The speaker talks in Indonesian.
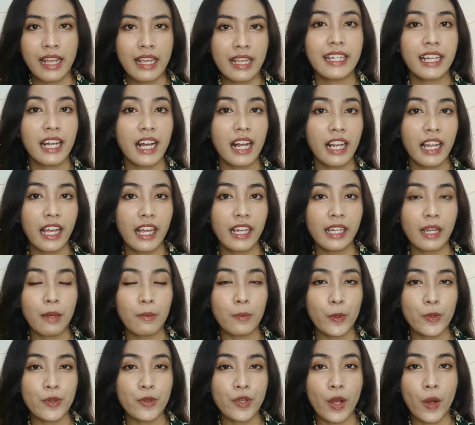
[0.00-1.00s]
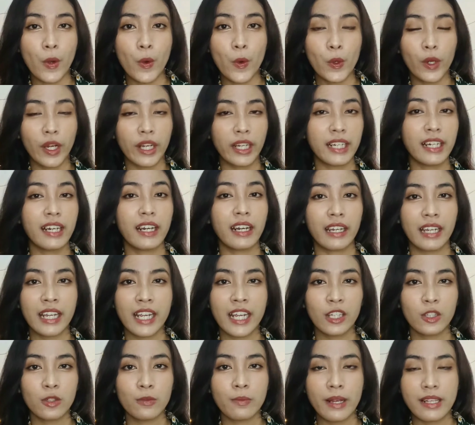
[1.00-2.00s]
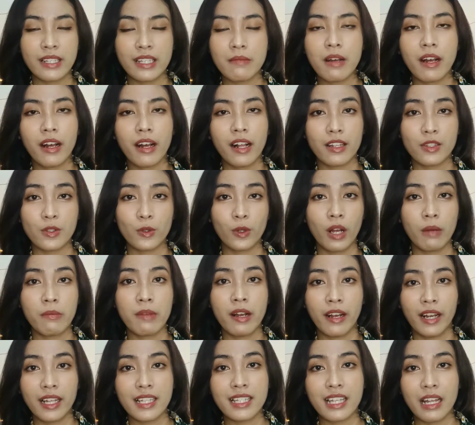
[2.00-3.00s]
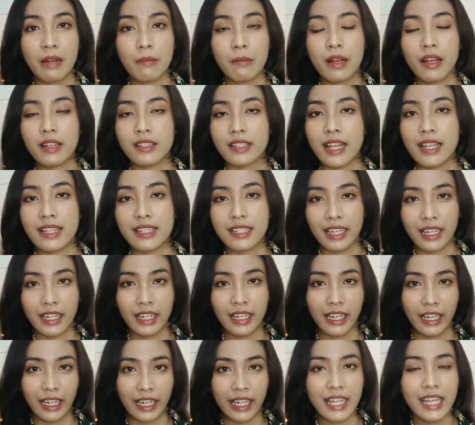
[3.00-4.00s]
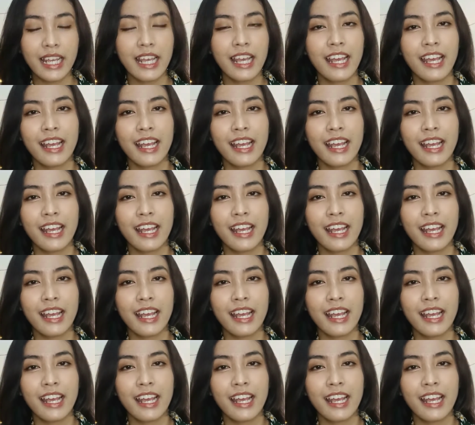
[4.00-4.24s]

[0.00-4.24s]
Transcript: Jadi kalian yang punya kulit kering itu pasti bakal suka banget sama sunscreen ini